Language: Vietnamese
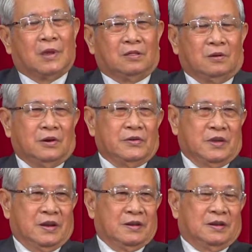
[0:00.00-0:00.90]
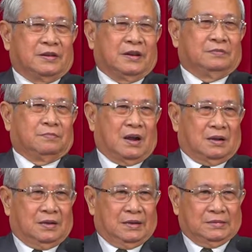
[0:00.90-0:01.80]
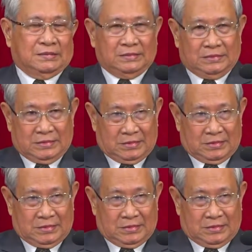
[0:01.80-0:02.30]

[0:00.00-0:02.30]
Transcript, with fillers: Khi tôi nhìn ở trên màn hình